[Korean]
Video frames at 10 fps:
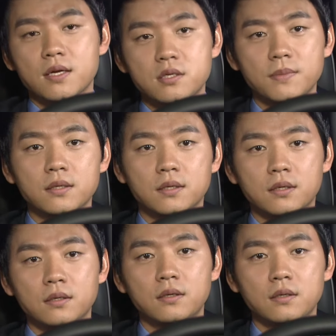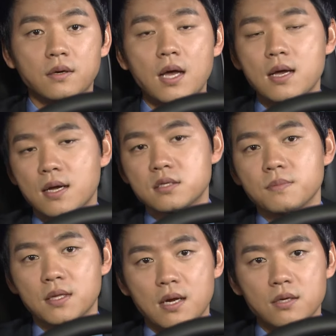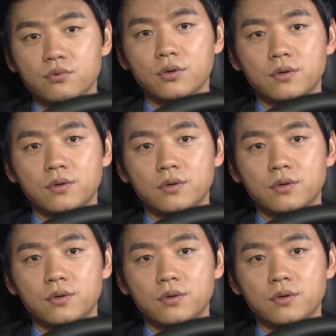않지만 이거 한 가지만 알아도